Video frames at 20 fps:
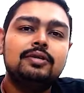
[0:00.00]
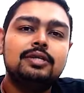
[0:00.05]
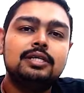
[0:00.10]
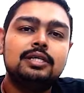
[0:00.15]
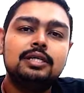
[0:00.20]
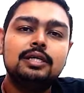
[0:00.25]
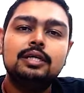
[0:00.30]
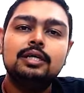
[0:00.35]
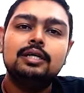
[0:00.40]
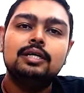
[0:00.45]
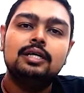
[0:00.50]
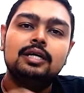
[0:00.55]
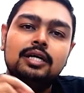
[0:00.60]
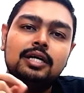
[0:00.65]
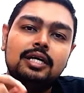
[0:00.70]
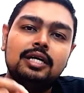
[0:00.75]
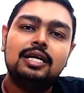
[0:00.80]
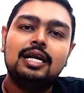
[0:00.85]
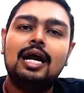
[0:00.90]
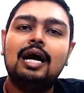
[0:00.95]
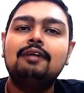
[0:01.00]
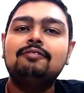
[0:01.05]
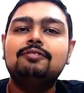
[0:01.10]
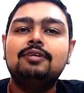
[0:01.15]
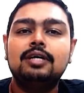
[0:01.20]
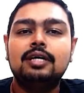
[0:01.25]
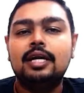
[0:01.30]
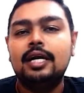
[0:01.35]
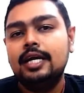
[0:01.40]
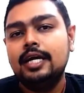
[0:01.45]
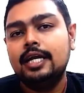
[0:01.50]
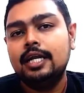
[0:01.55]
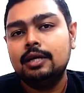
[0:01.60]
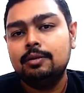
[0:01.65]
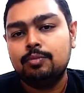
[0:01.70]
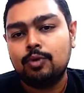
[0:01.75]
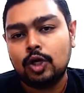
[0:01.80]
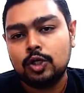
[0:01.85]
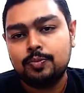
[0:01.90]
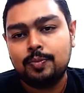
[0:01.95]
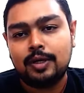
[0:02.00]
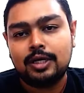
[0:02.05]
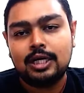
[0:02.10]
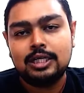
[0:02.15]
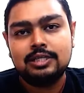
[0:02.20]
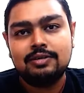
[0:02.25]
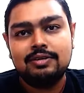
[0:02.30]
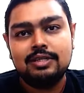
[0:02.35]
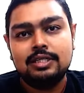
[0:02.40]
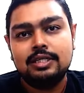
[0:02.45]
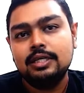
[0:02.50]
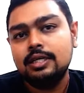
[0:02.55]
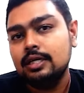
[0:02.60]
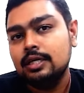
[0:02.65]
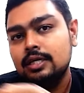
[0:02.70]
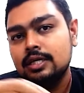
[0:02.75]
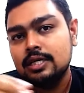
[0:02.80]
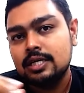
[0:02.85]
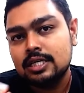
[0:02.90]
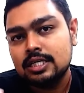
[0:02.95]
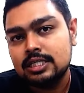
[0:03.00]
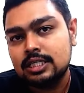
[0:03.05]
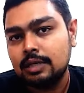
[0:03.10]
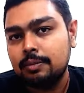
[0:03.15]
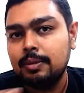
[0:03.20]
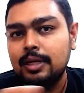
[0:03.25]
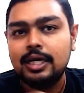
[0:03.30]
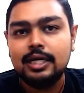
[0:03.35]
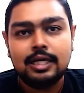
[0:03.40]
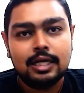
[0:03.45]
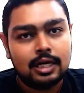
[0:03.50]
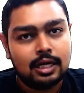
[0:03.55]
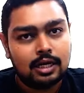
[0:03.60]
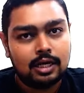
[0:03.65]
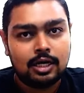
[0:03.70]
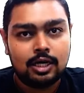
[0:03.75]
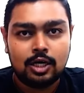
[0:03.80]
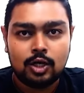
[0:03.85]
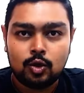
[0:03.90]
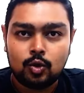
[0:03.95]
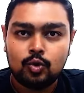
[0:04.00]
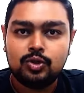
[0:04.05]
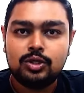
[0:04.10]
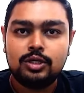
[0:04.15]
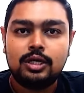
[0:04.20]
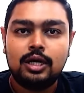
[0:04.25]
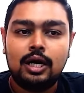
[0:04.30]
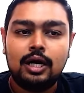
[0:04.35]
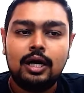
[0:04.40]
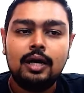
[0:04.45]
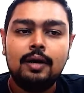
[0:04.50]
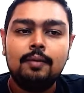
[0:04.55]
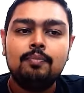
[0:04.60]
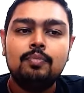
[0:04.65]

வந்துட்டு கிராஃப்ட் ரெடேரிங் ப்ராஸ்பெக்டஸை வந்துட்டு செபி கிட்ட கொடுத்துருக்காங்க